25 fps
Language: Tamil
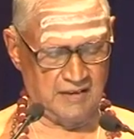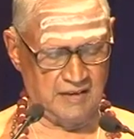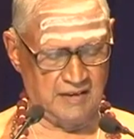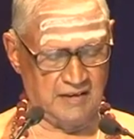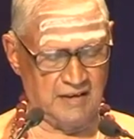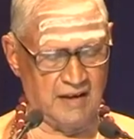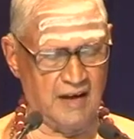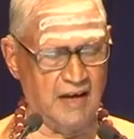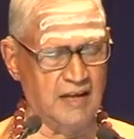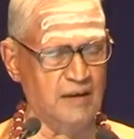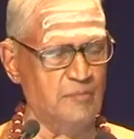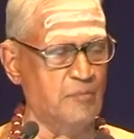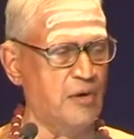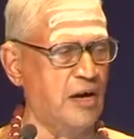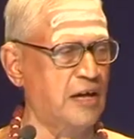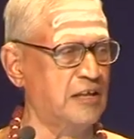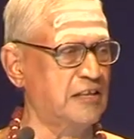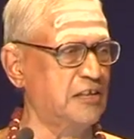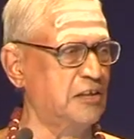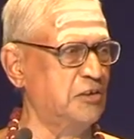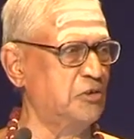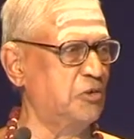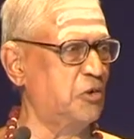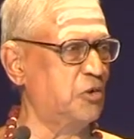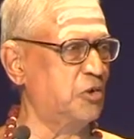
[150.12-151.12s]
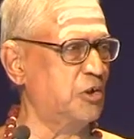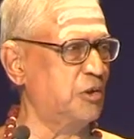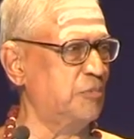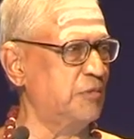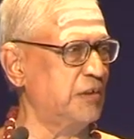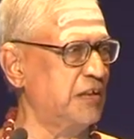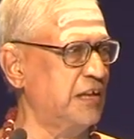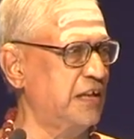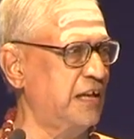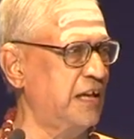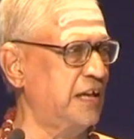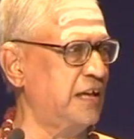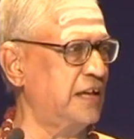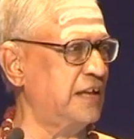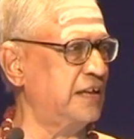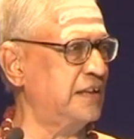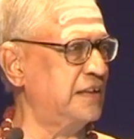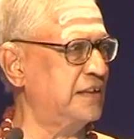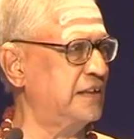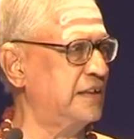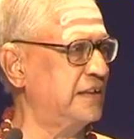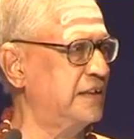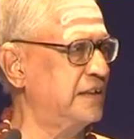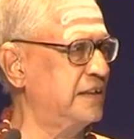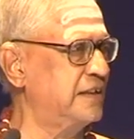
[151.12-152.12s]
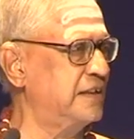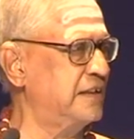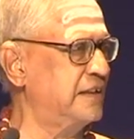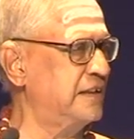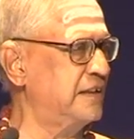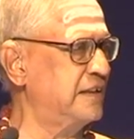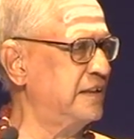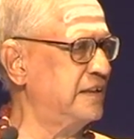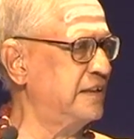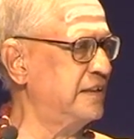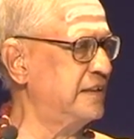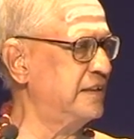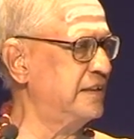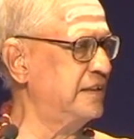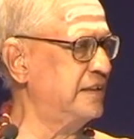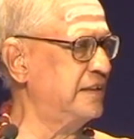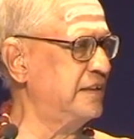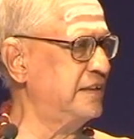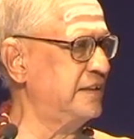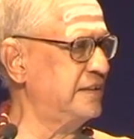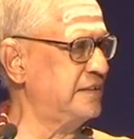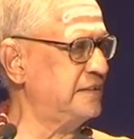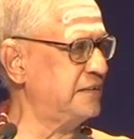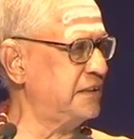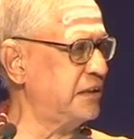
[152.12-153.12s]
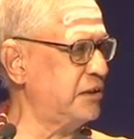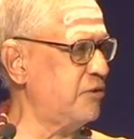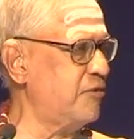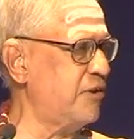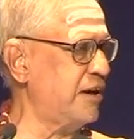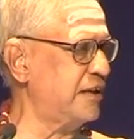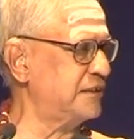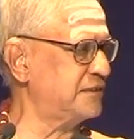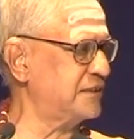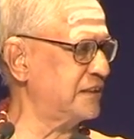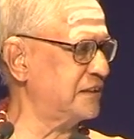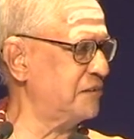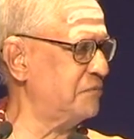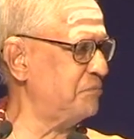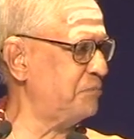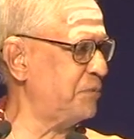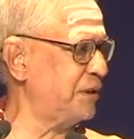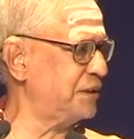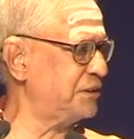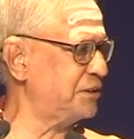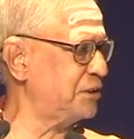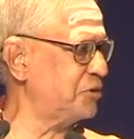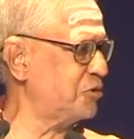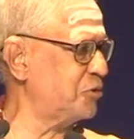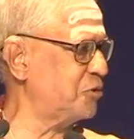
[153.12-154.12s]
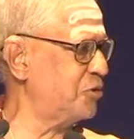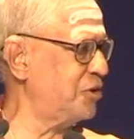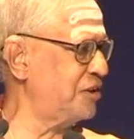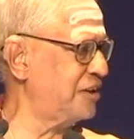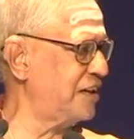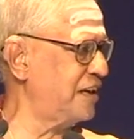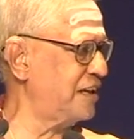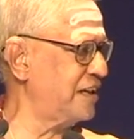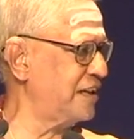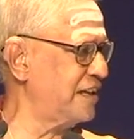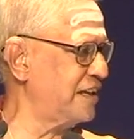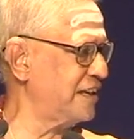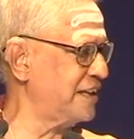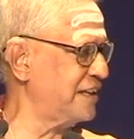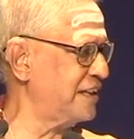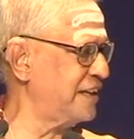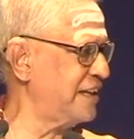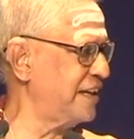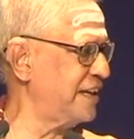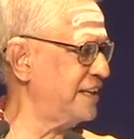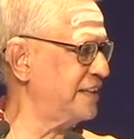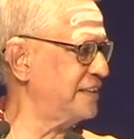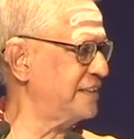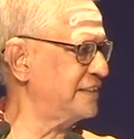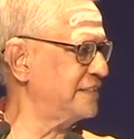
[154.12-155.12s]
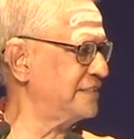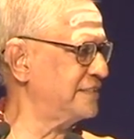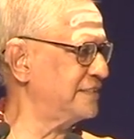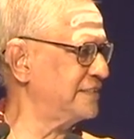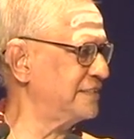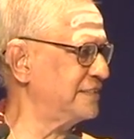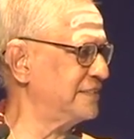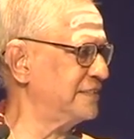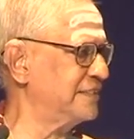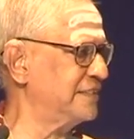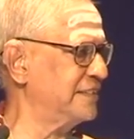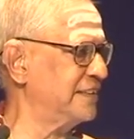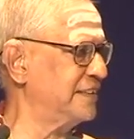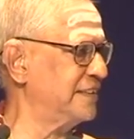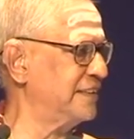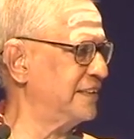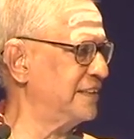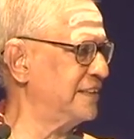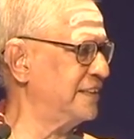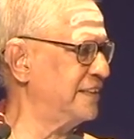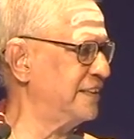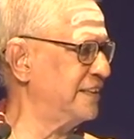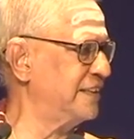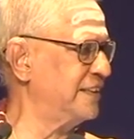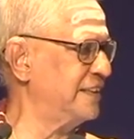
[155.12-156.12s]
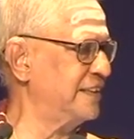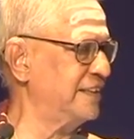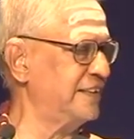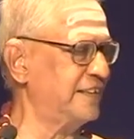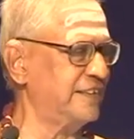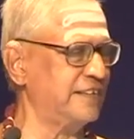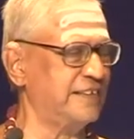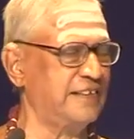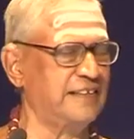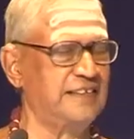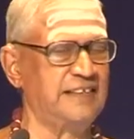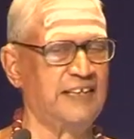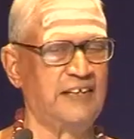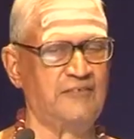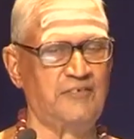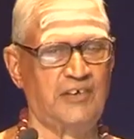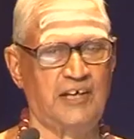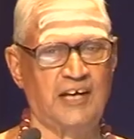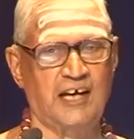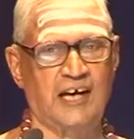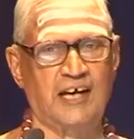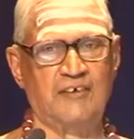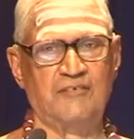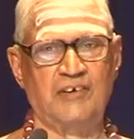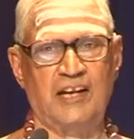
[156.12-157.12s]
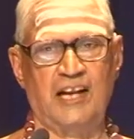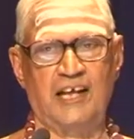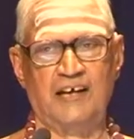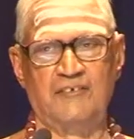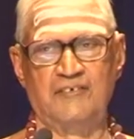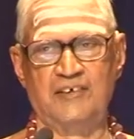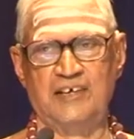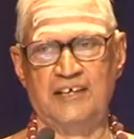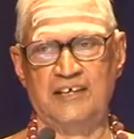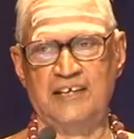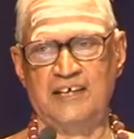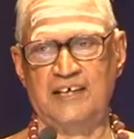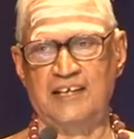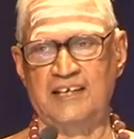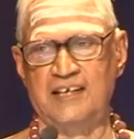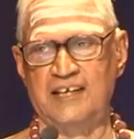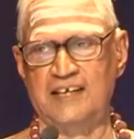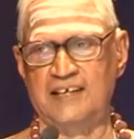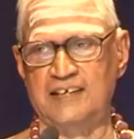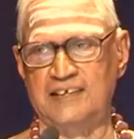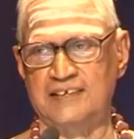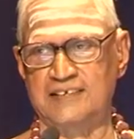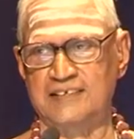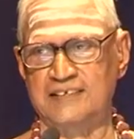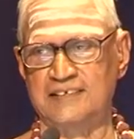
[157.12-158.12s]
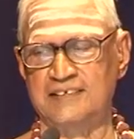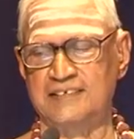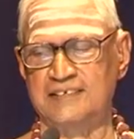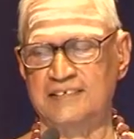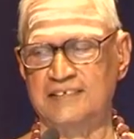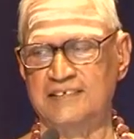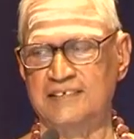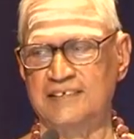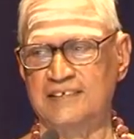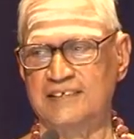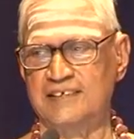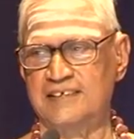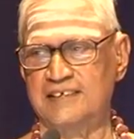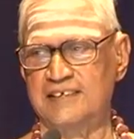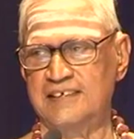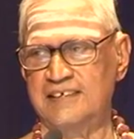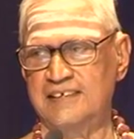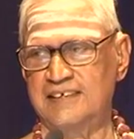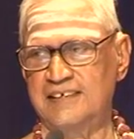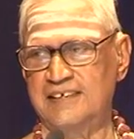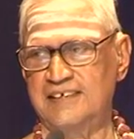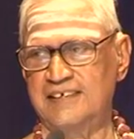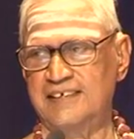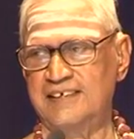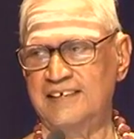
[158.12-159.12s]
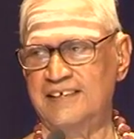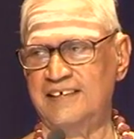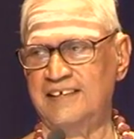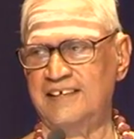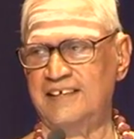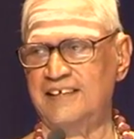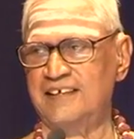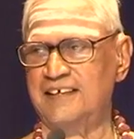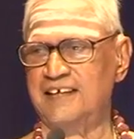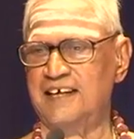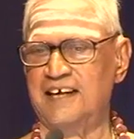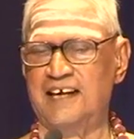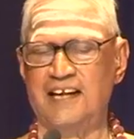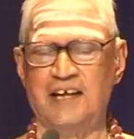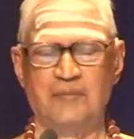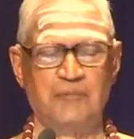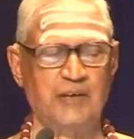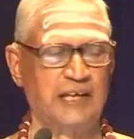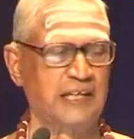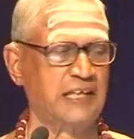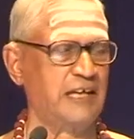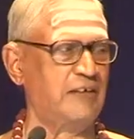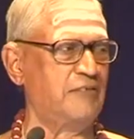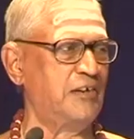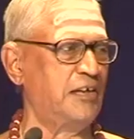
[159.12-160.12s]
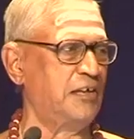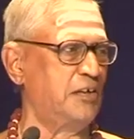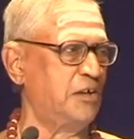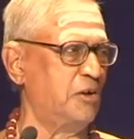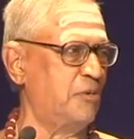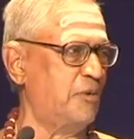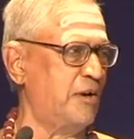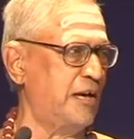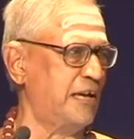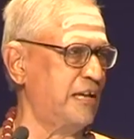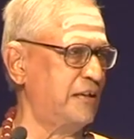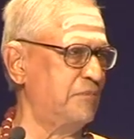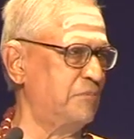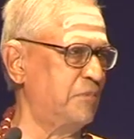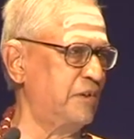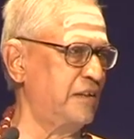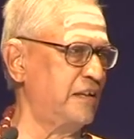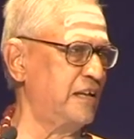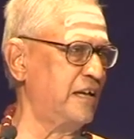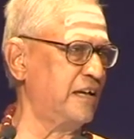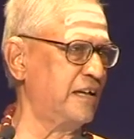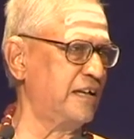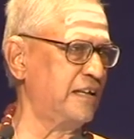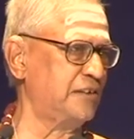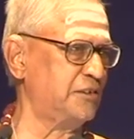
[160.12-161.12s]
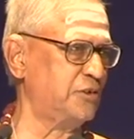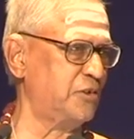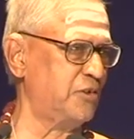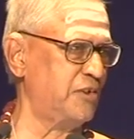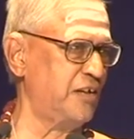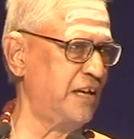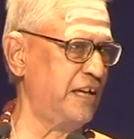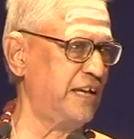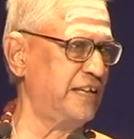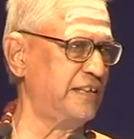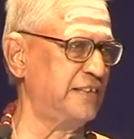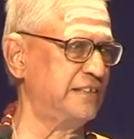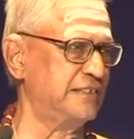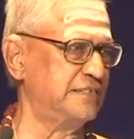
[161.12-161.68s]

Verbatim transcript: நான் மாதந்தோறும் இங்கே திருவாசகம் பேசி கொண்டுதான் இருக்கிறேன் இந்த விழாவிலே வேறு என்னை நீங்கள் அமைக்க வேண்டுமா என்பதாக சொன்னேன்